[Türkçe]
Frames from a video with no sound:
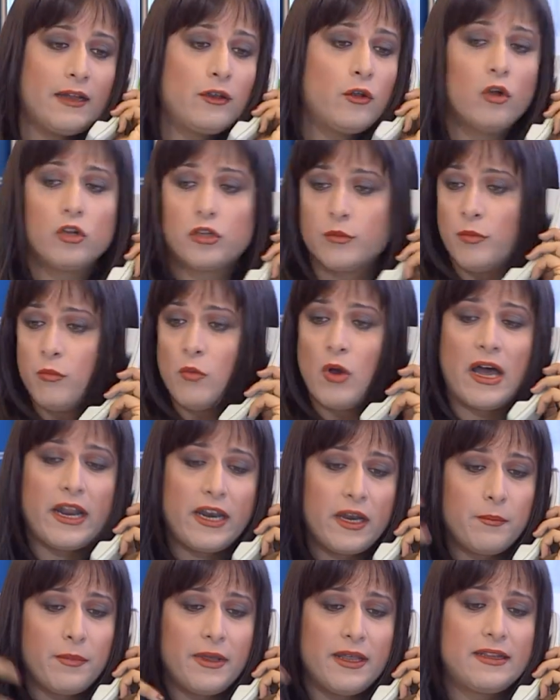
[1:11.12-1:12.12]
E ne oldu bu
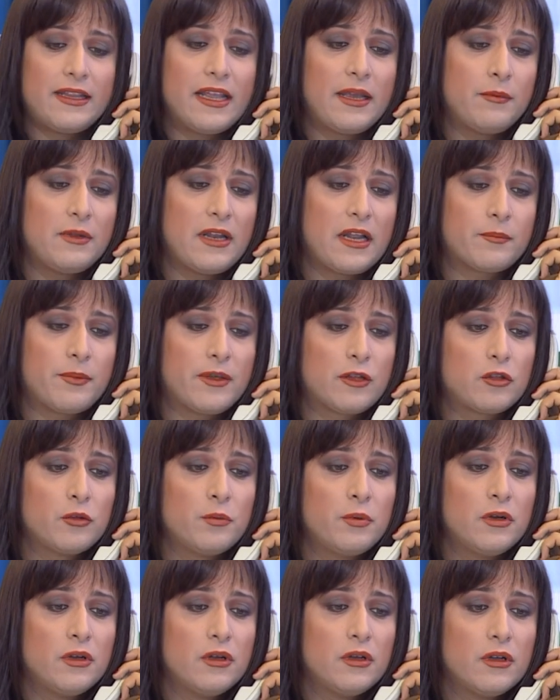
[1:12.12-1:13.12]
Muharrem teminat
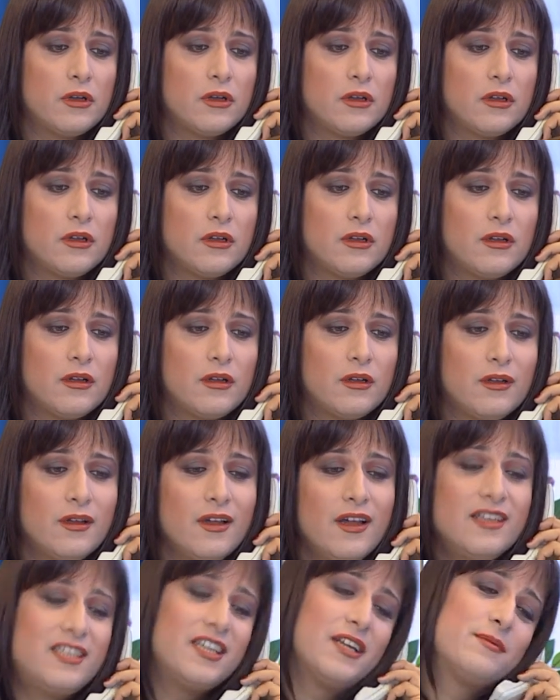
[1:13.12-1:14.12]
mektubu?
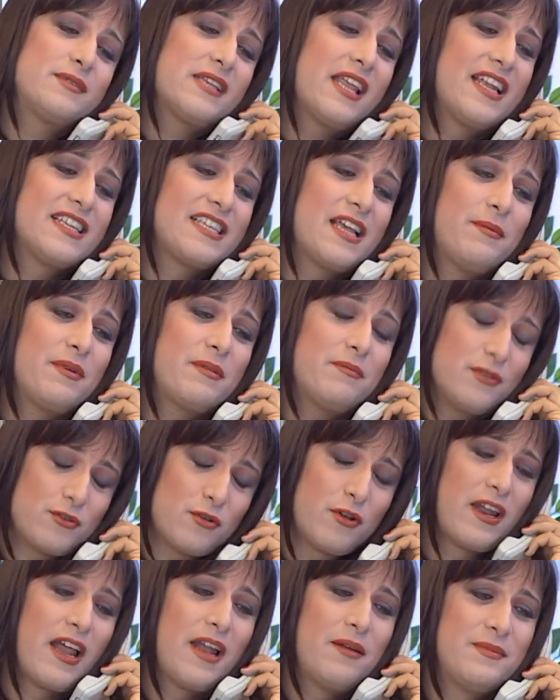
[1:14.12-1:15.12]
Canım sana zahmet
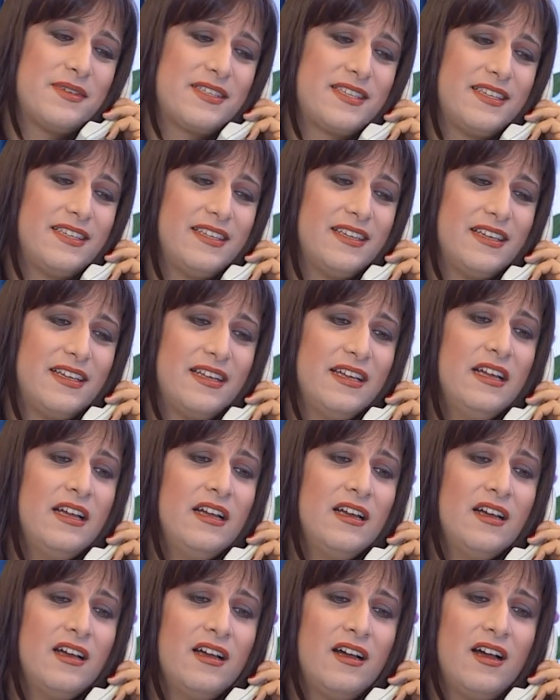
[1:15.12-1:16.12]
bir sorar mısın?
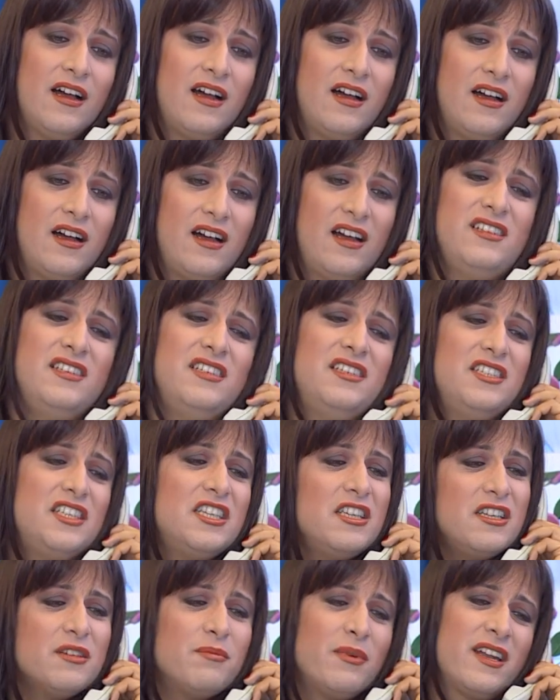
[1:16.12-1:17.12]
E,
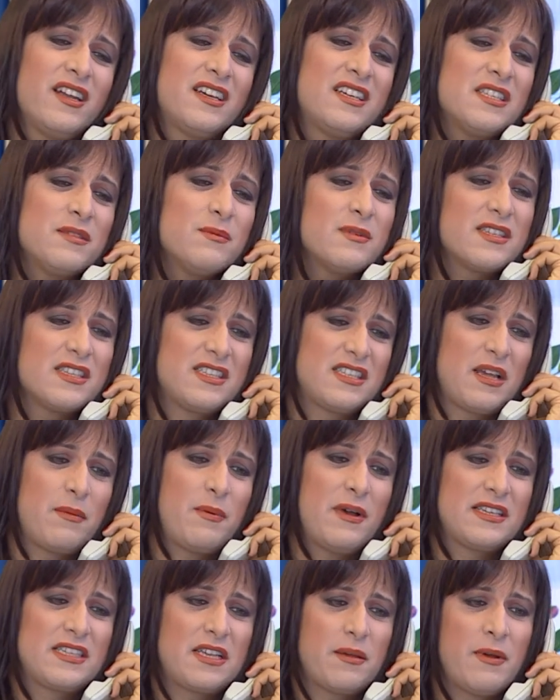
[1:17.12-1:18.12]
şimdi bana kızmasın
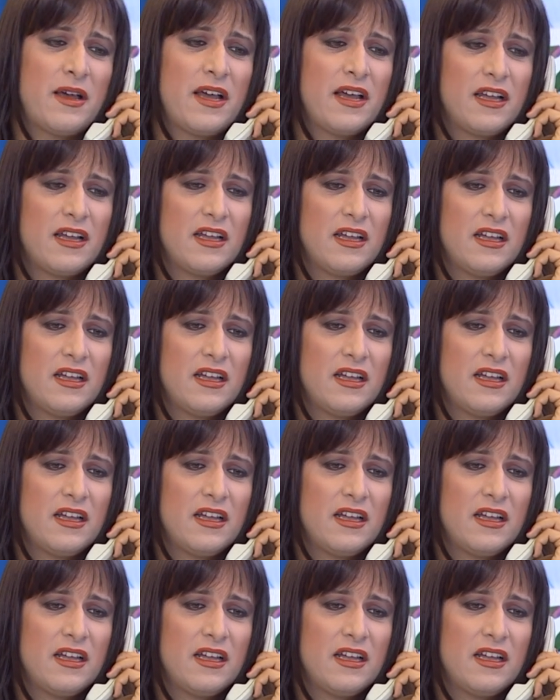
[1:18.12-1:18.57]
sabah sabah.